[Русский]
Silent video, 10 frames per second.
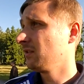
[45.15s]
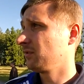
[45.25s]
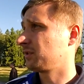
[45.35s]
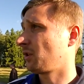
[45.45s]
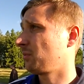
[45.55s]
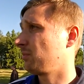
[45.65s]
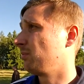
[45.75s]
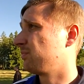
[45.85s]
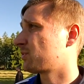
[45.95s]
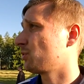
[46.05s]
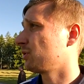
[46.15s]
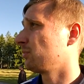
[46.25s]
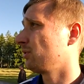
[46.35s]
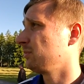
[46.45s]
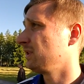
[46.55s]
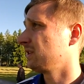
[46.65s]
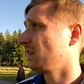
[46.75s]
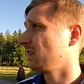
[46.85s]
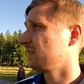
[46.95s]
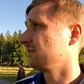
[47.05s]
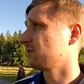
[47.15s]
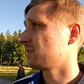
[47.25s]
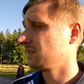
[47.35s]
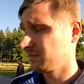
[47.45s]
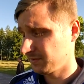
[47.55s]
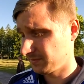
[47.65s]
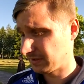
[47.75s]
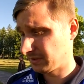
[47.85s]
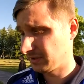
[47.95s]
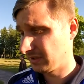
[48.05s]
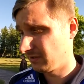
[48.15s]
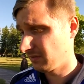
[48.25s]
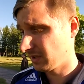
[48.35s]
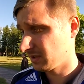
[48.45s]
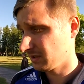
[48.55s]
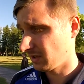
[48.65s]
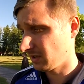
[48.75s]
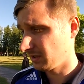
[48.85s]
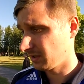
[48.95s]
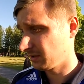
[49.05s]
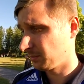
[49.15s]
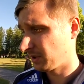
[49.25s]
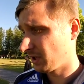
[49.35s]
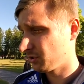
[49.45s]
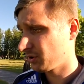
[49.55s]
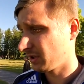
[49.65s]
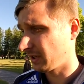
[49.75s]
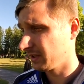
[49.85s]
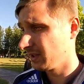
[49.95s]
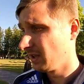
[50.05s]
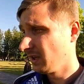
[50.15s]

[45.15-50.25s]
Во втором что-то более-менее наладили, вышли в два центральных нападающих играть.